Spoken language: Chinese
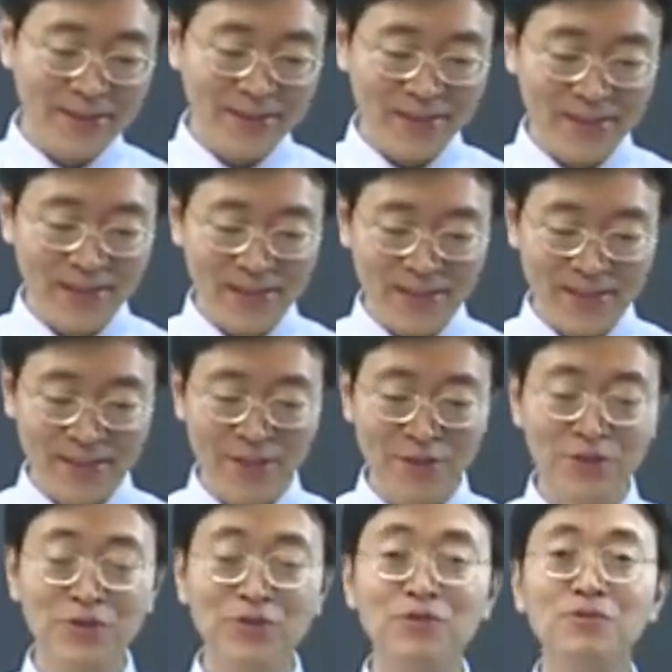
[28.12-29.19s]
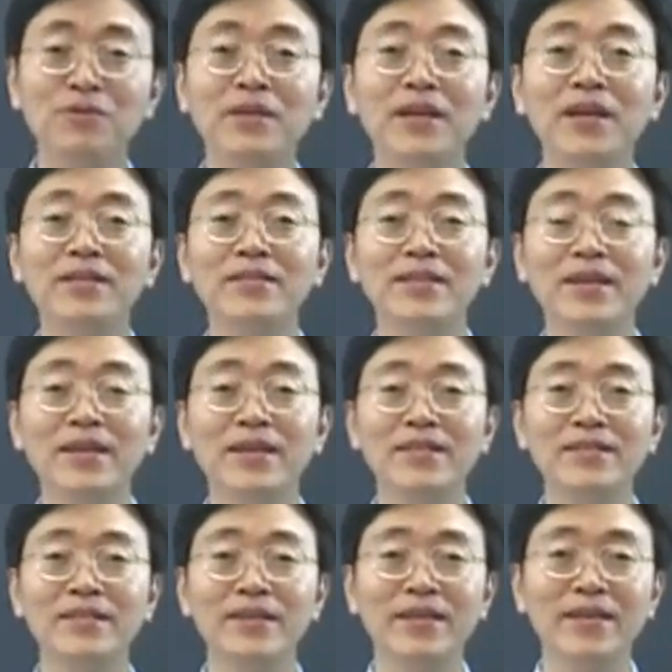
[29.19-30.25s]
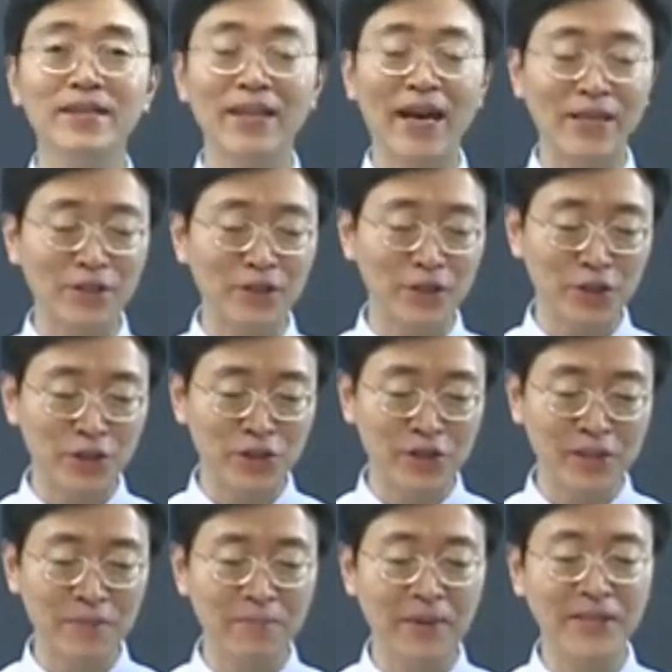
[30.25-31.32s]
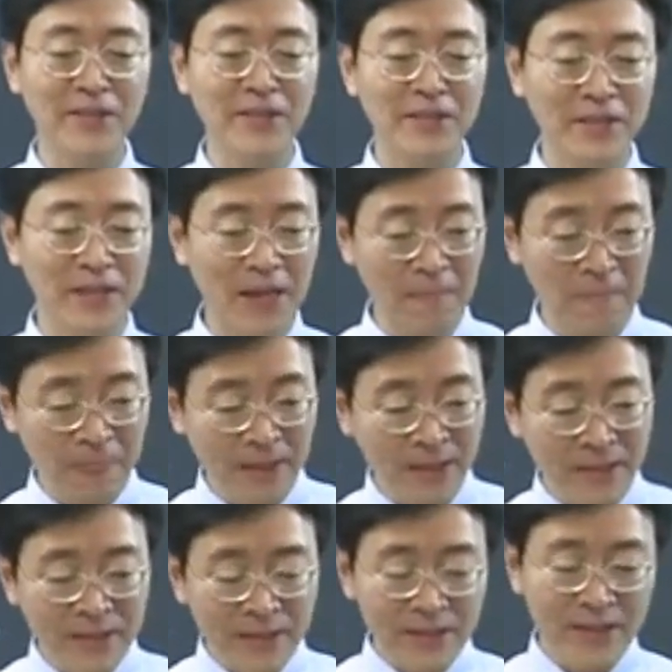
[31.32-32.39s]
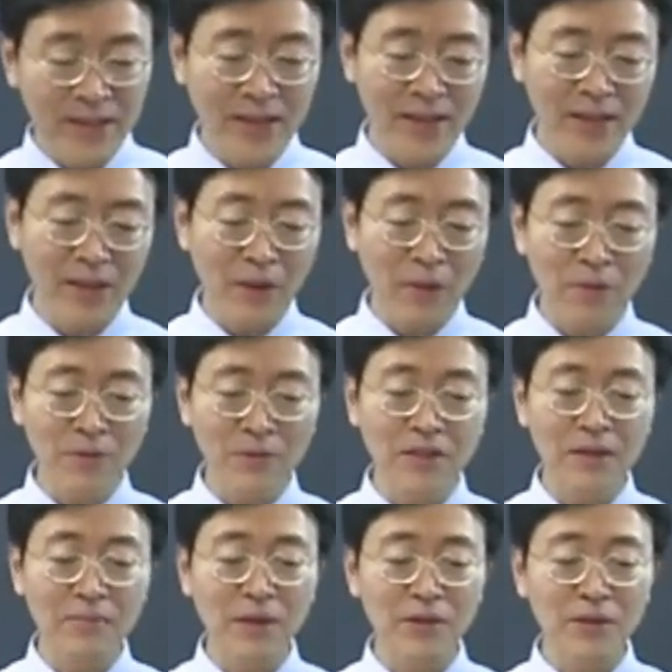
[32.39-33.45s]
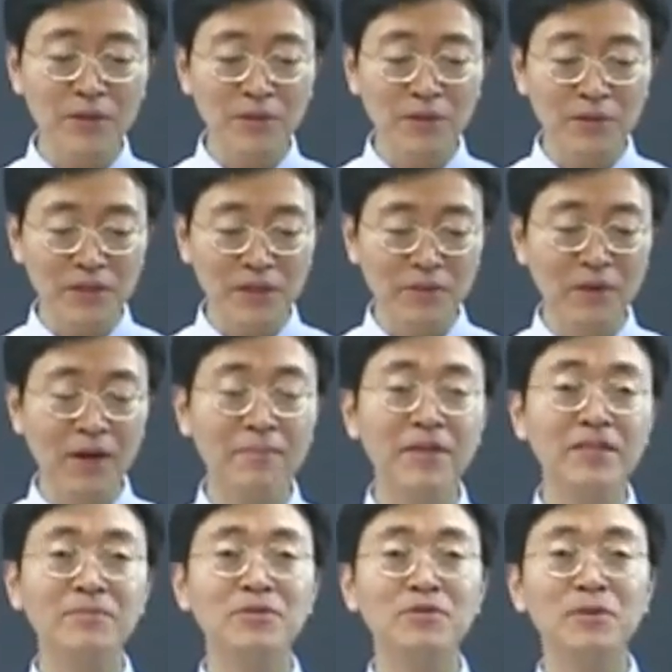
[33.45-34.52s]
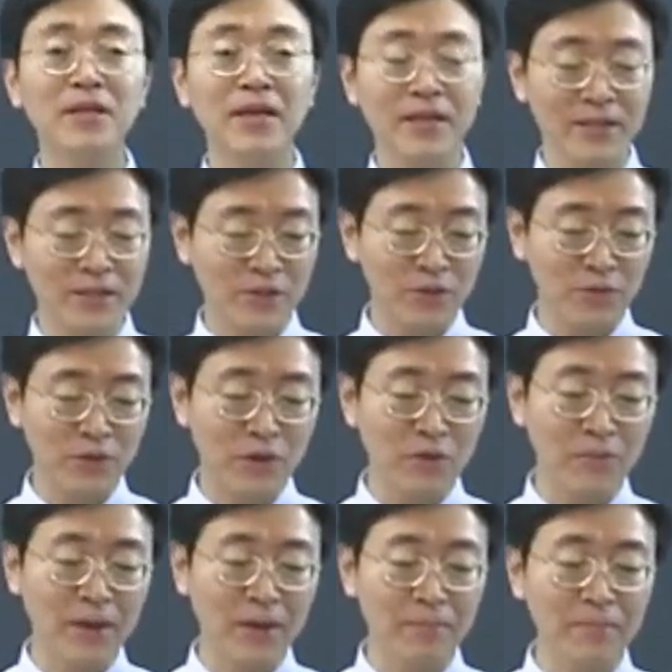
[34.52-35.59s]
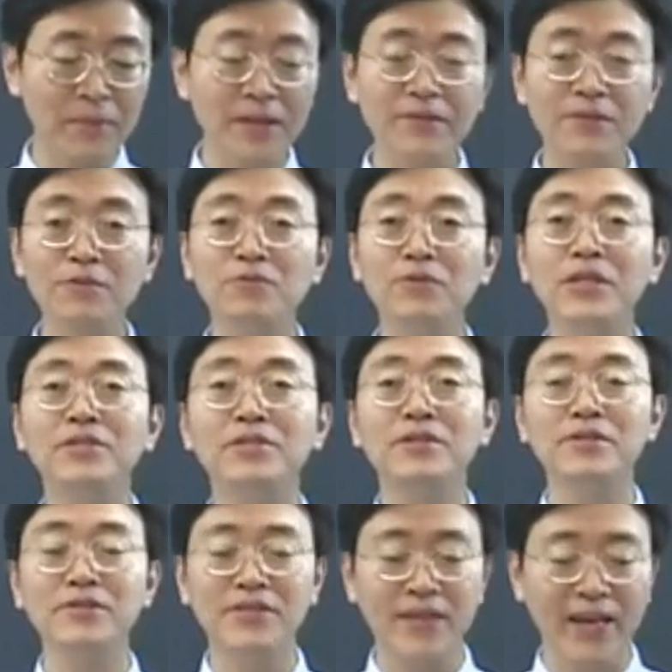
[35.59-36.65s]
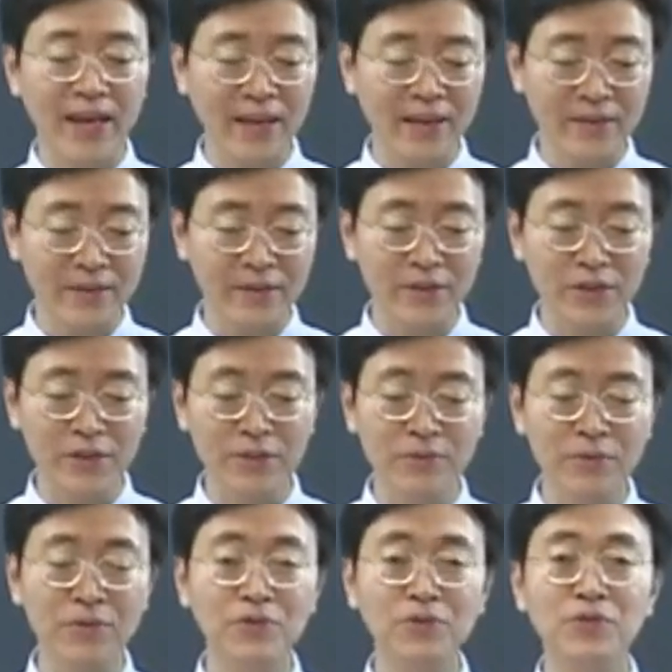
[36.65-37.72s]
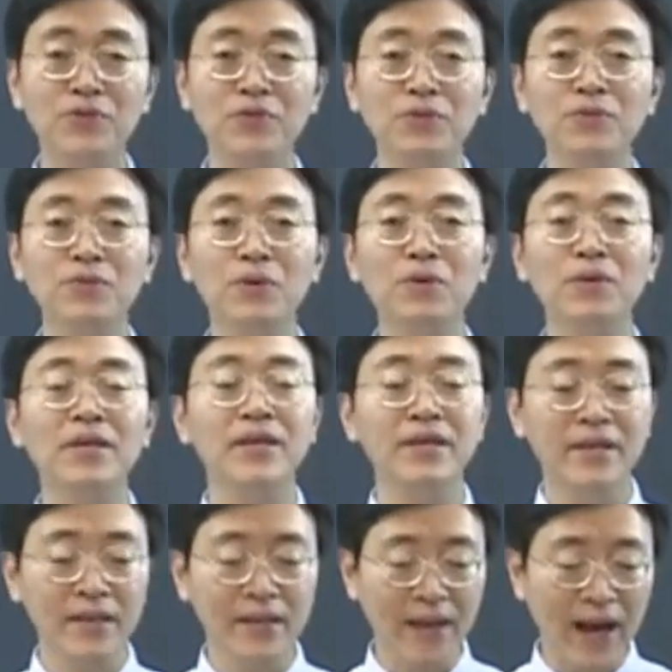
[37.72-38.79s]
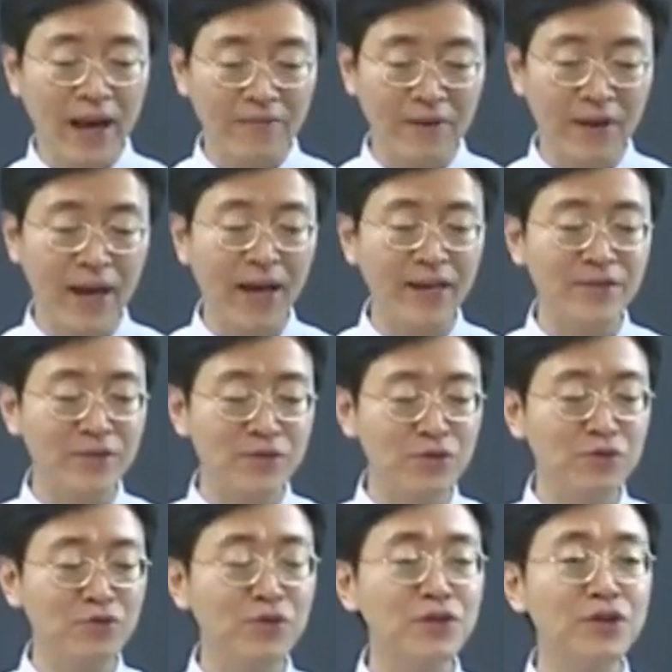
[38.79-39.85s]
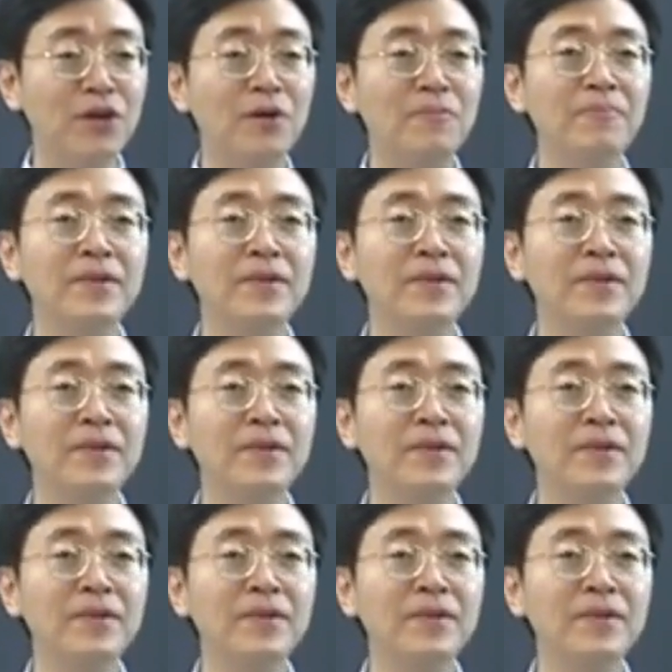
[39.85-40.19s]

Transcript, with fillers: 这个先叙述这个这个这个大致的时间背景啊。这个老公上班之后，这句话没什么说的。要注意后面，Miss Richards sent her children to school，打发孩子去学校。